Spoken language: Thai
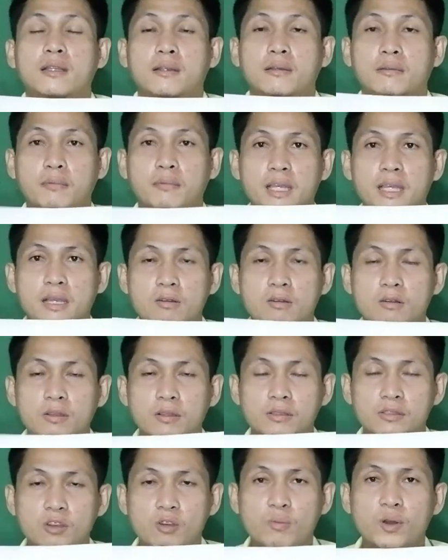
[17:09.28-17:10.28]
ตี
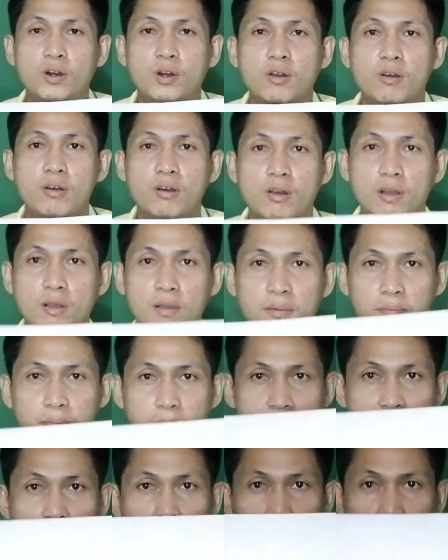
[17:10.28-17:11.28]
จอปรอตี
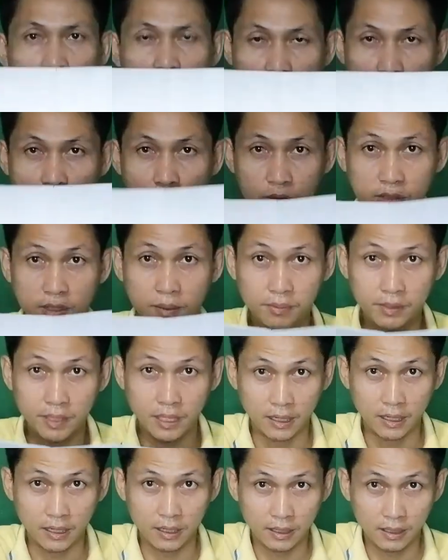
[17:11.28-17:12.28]
60 เซน
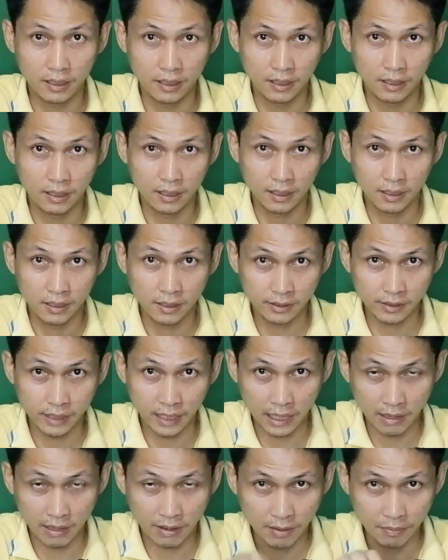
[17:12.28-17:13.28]
เสร็จ
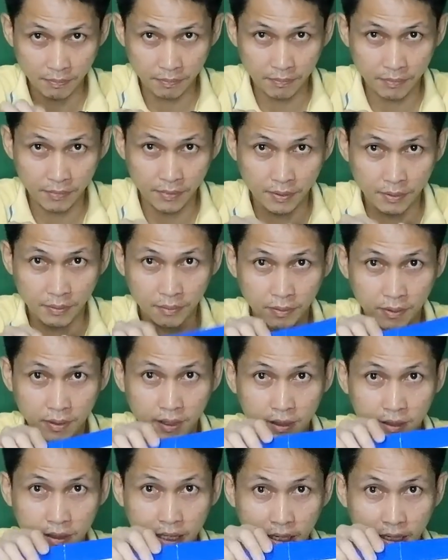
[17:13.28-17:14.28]
แล้วครับที่
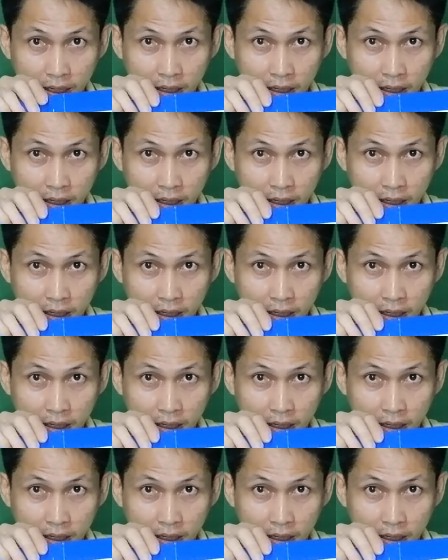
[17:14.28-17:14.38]
ติด